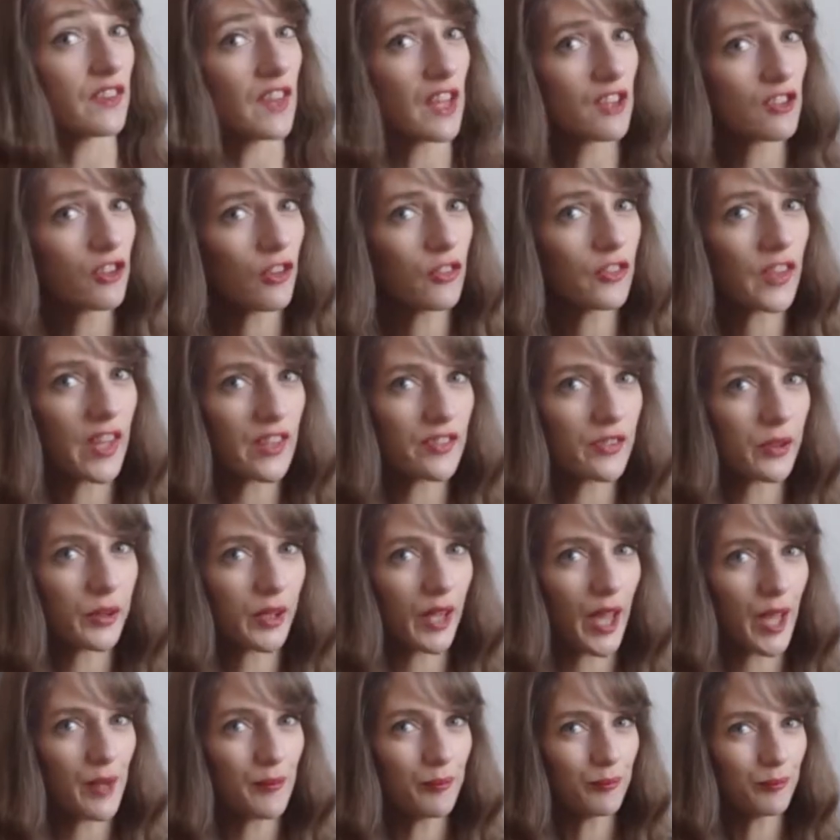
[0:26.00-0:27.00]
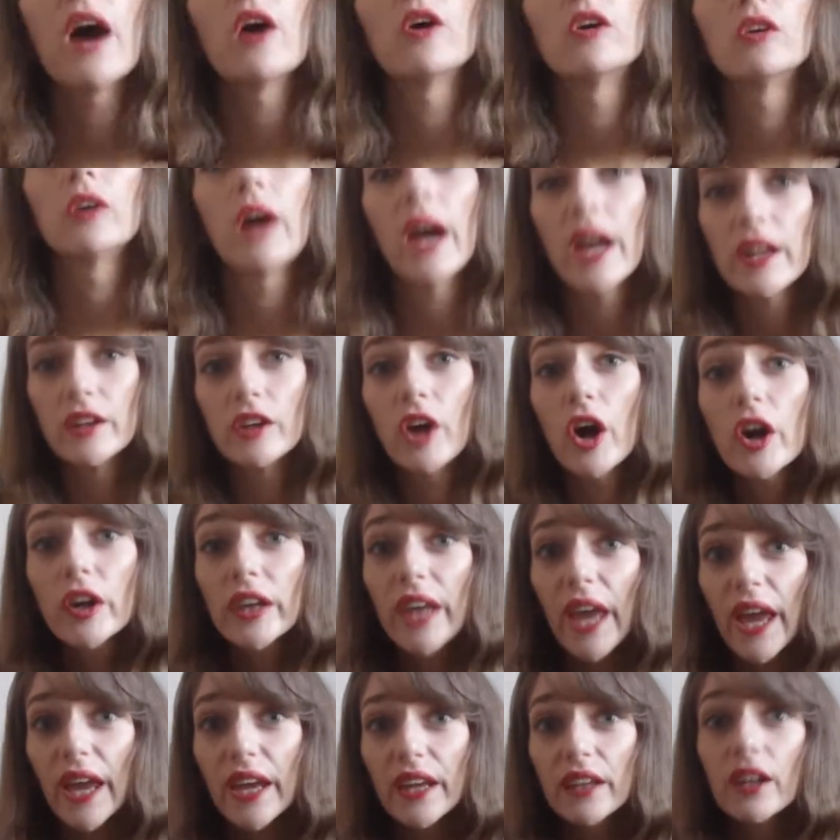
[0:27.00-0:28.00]
un agent très secret. Now and
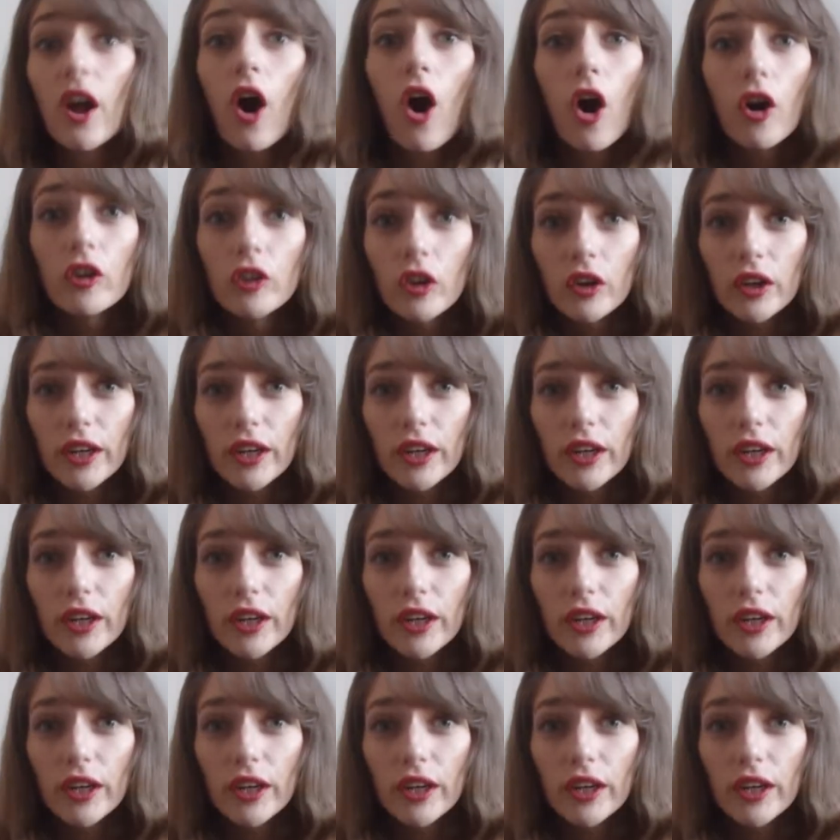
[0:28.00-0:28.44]
again en